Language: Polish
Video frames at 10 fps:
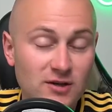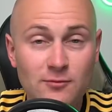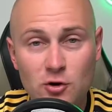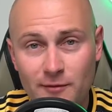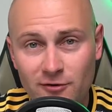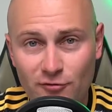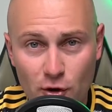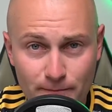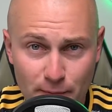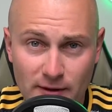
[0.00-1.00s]
7 kuponów
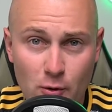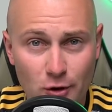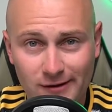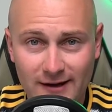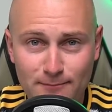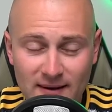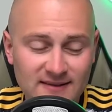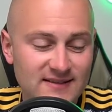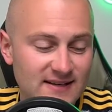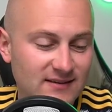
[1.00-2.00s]
podał Olek.
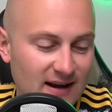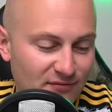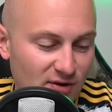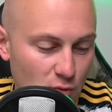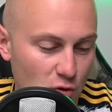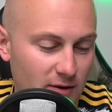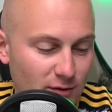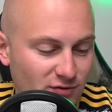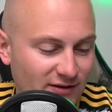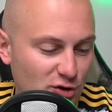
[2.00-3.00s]
5 z nich trafił,
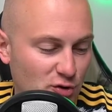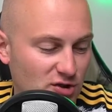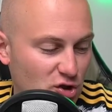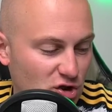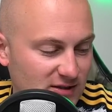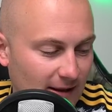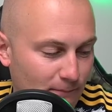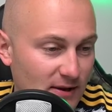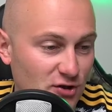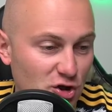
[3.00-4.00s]
ugrał
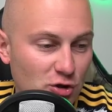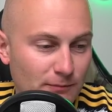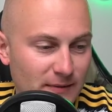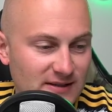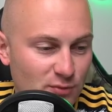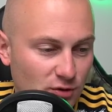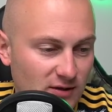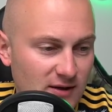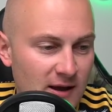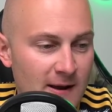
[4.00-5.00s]
2355 zł.
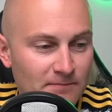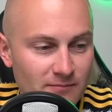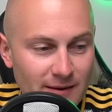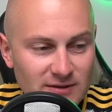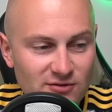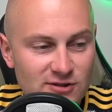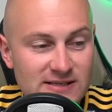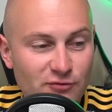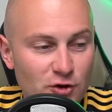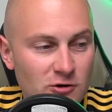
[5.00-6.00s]
Mamy
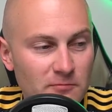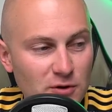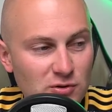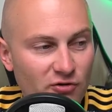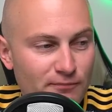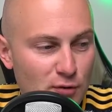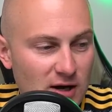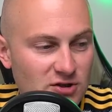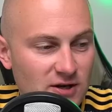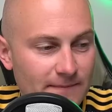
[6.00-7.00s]
zwycięstwo Young Boysów w
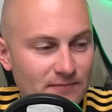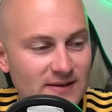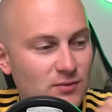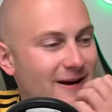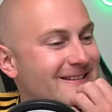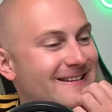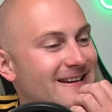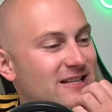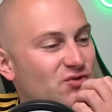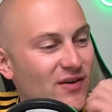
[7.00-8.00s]
pucharze,
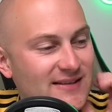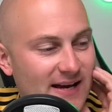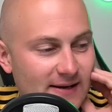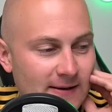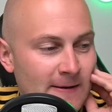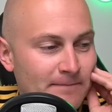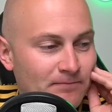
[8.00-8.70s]
słuchajcie, Szwajcarii.